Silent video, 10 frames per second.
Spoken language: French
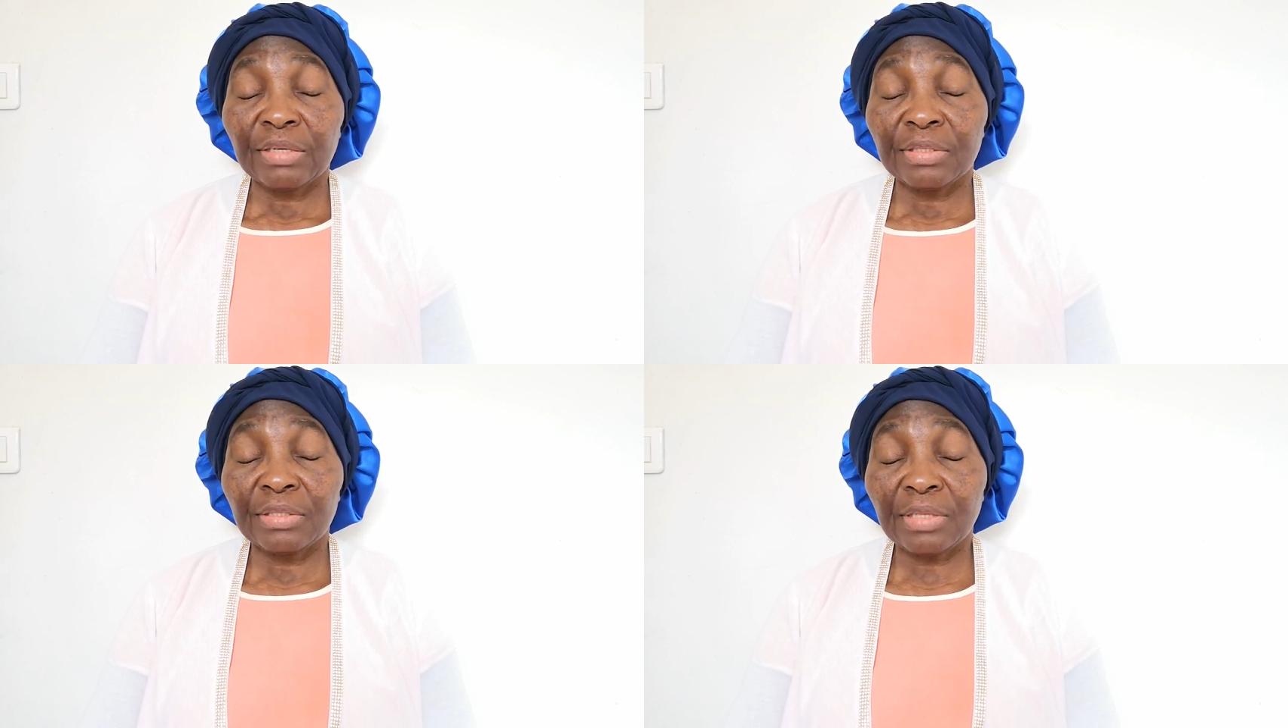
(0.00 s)

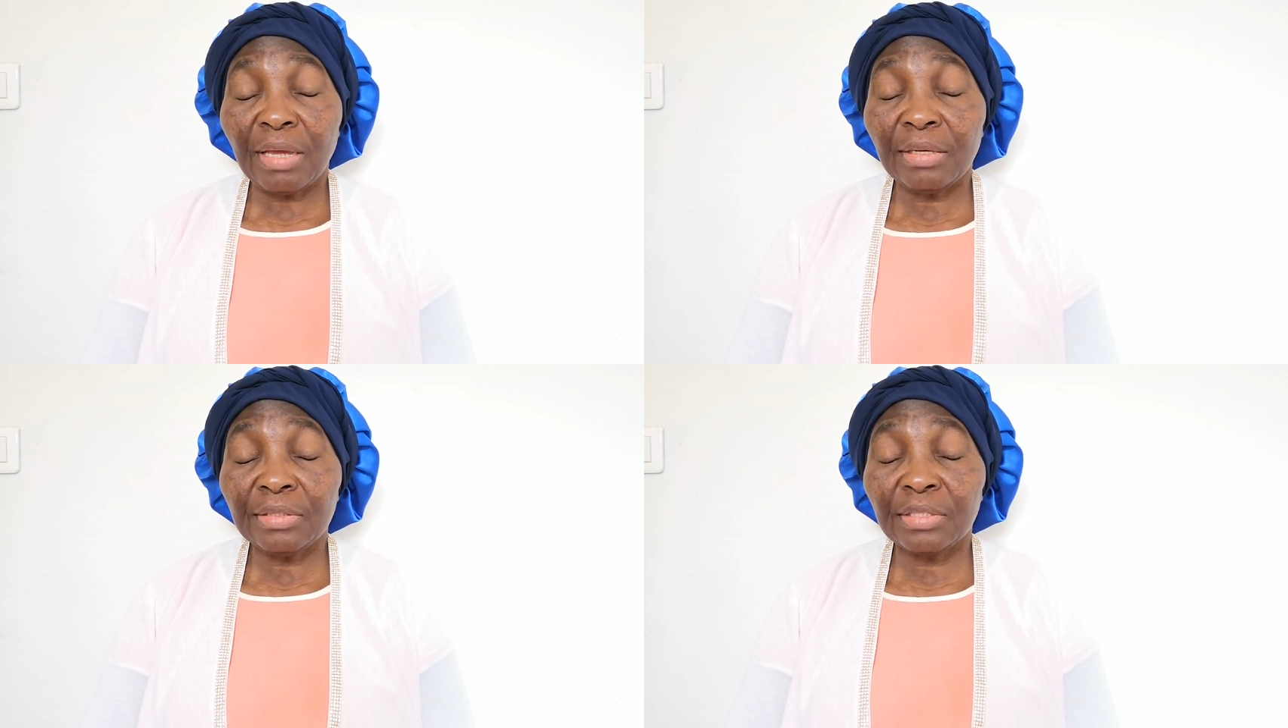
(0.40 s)

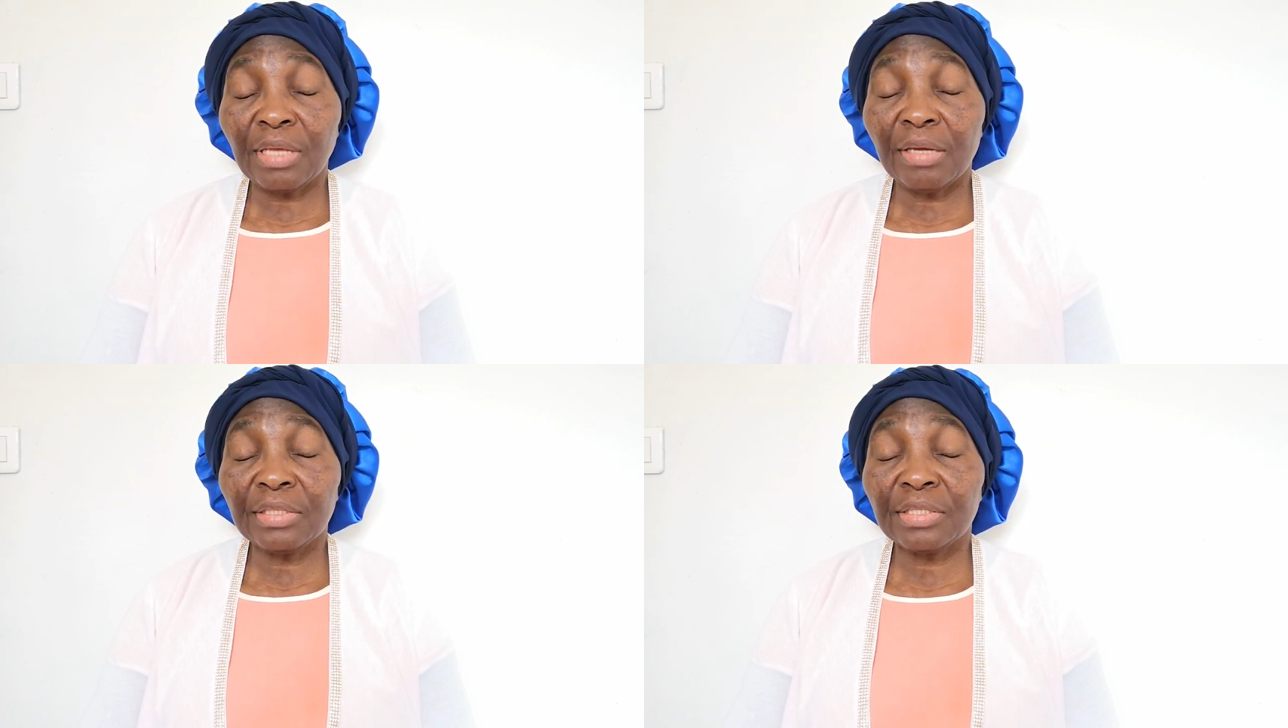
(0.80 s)
Saint,
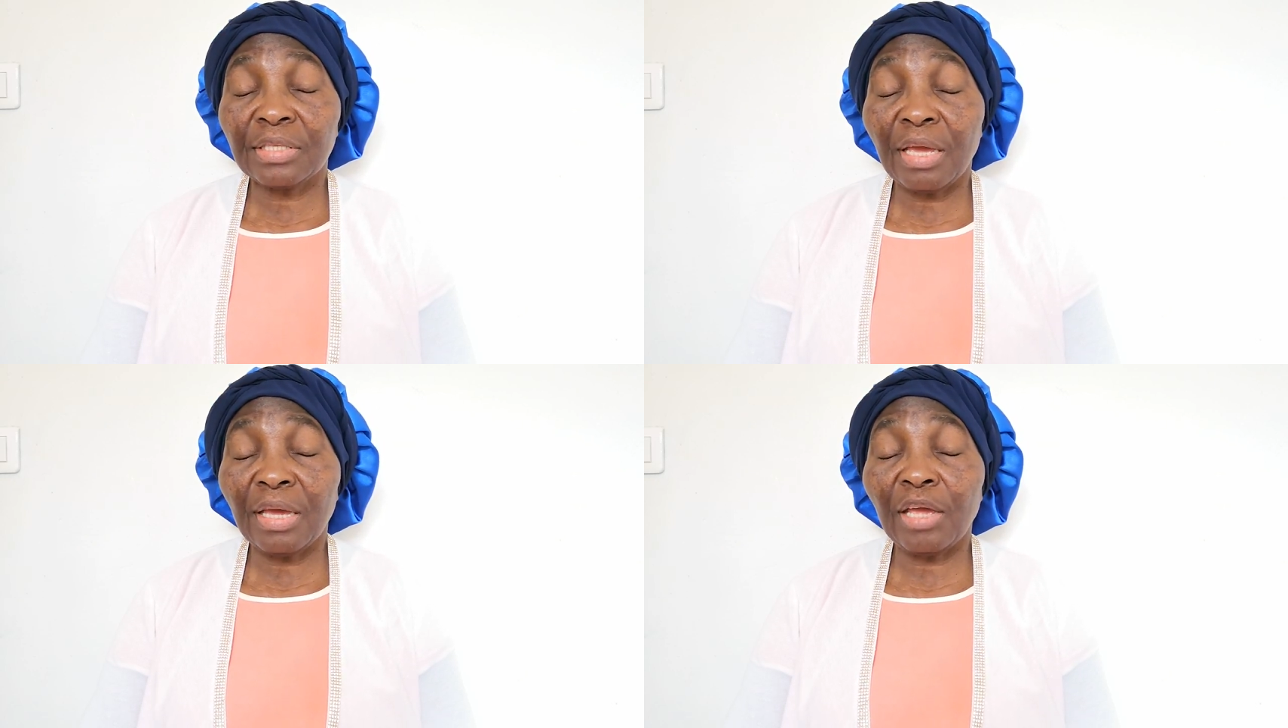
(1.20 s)
Saint,
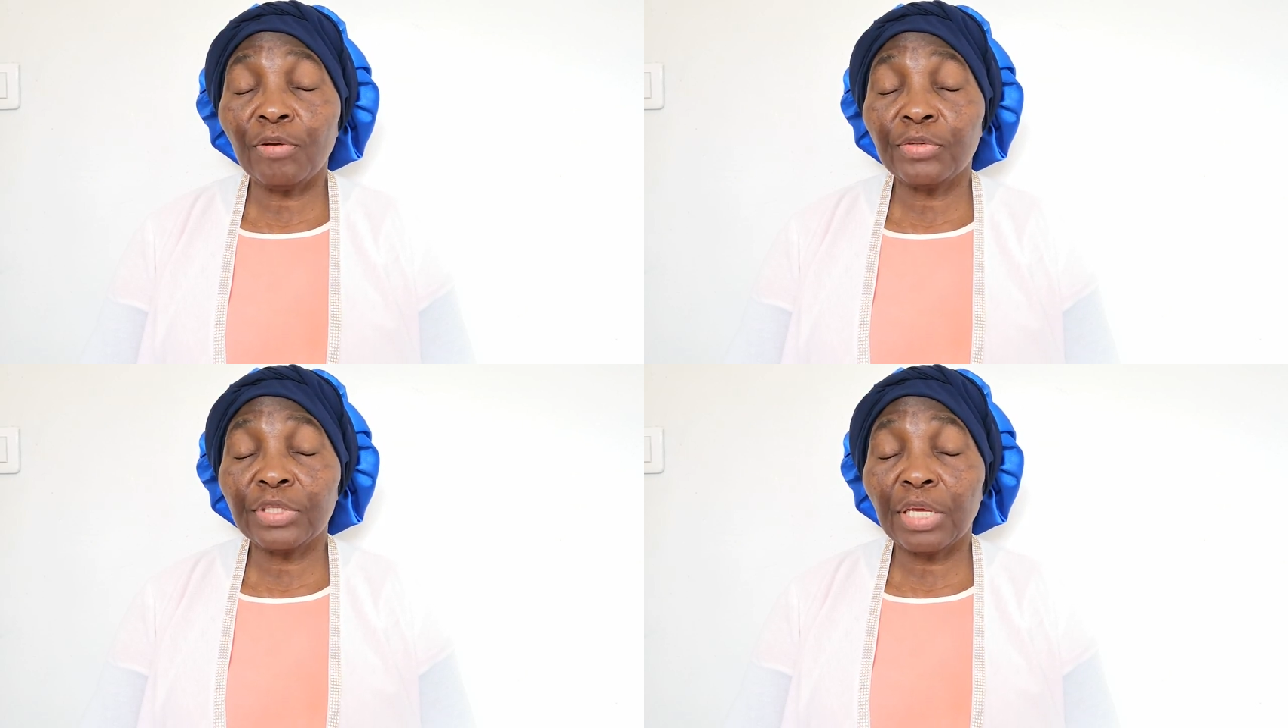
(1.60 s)
Saint
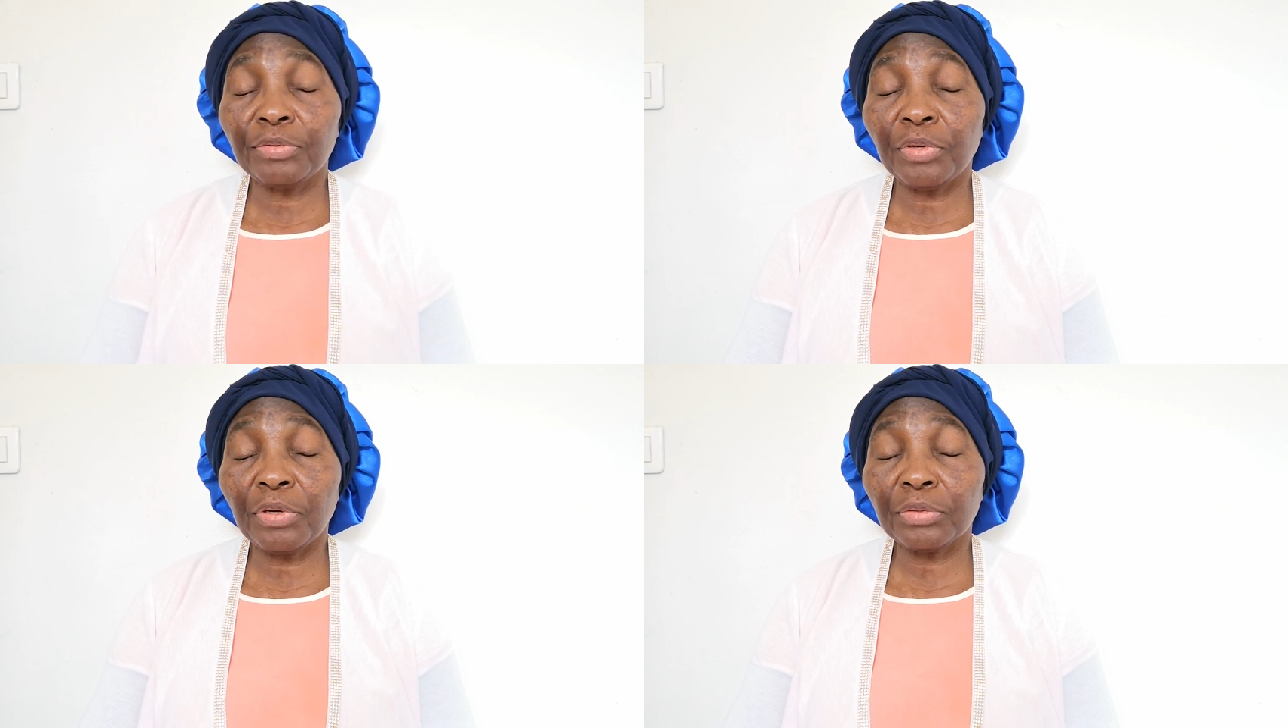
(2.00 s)
est le
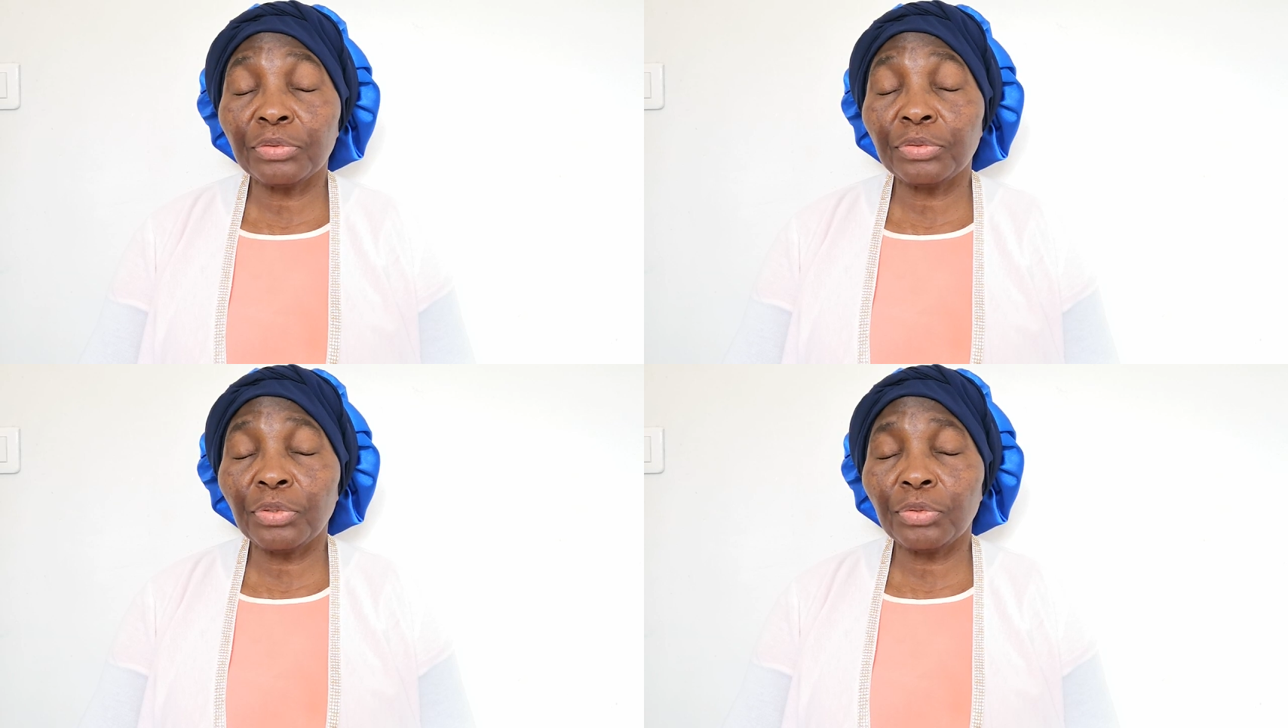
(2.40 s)
Seigneur
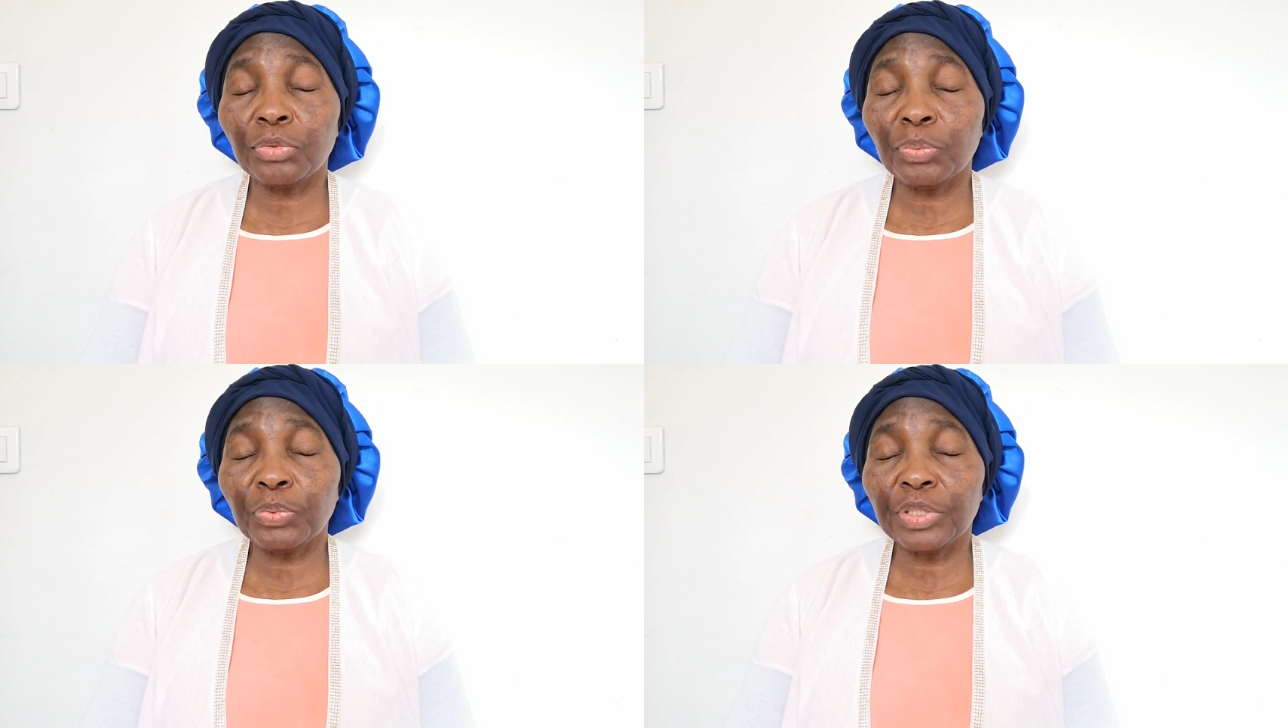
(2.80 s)

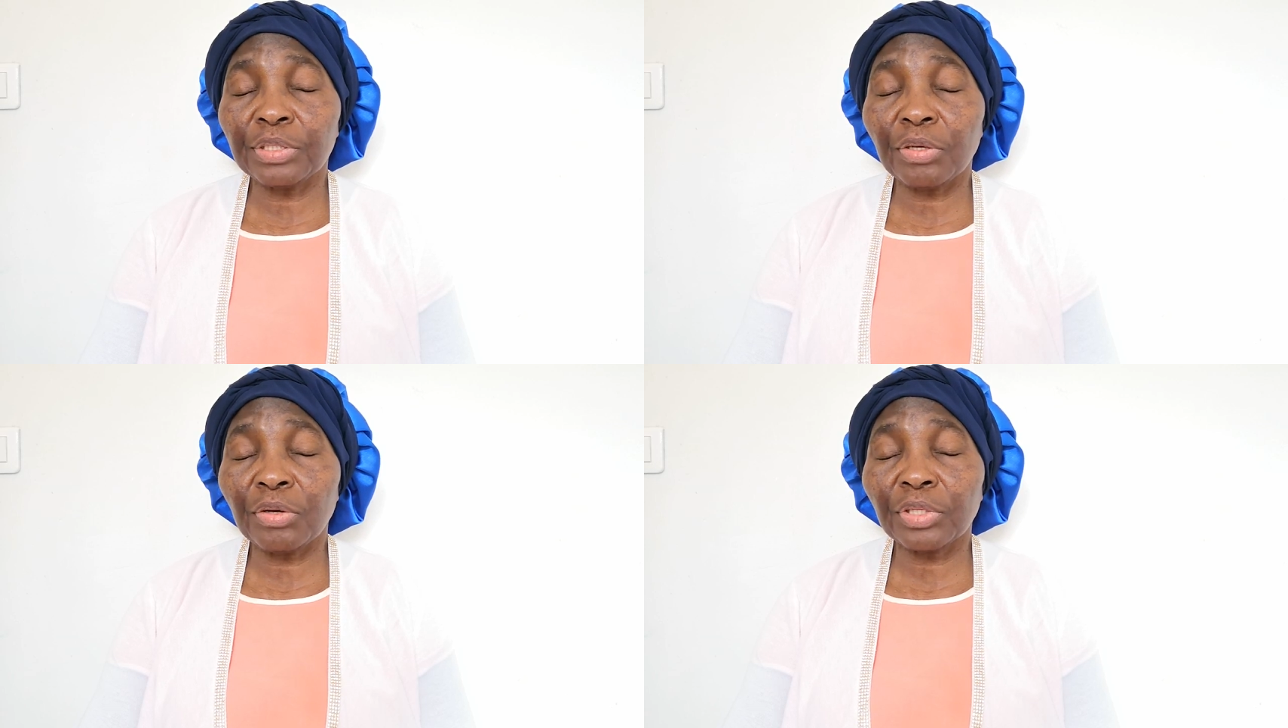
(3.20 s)
Dieu
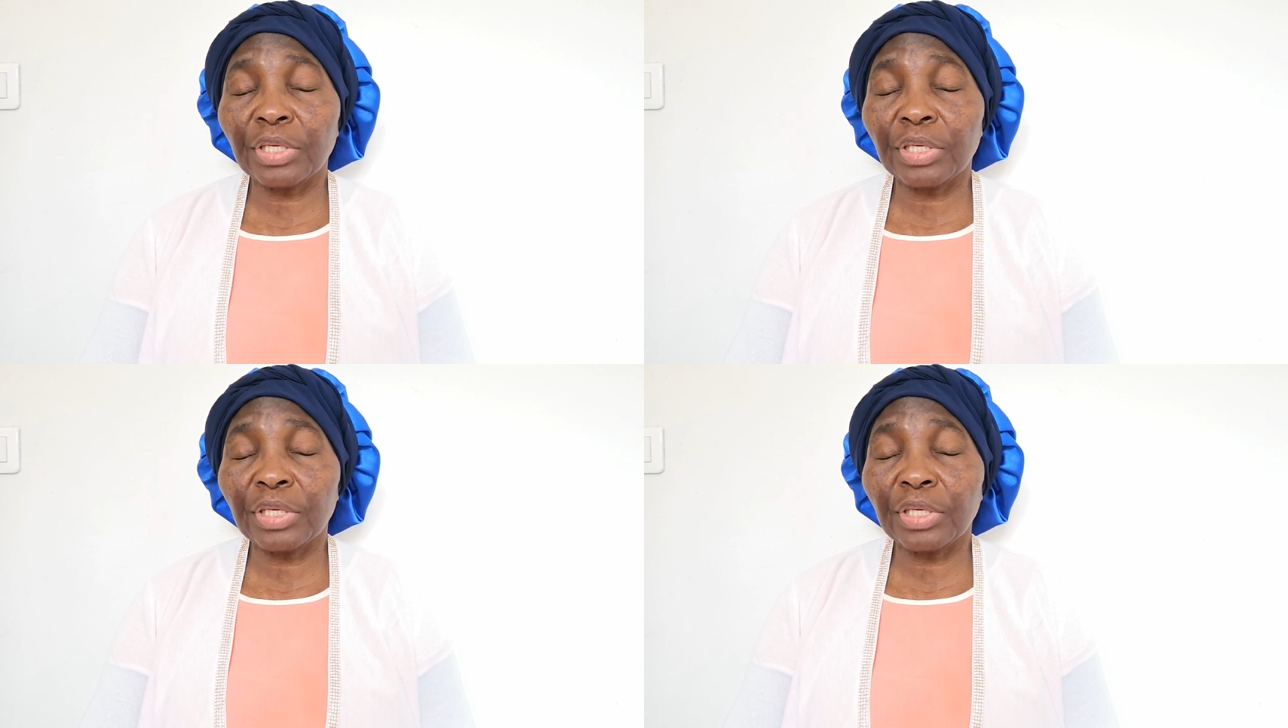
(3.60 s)
Tout-Puissant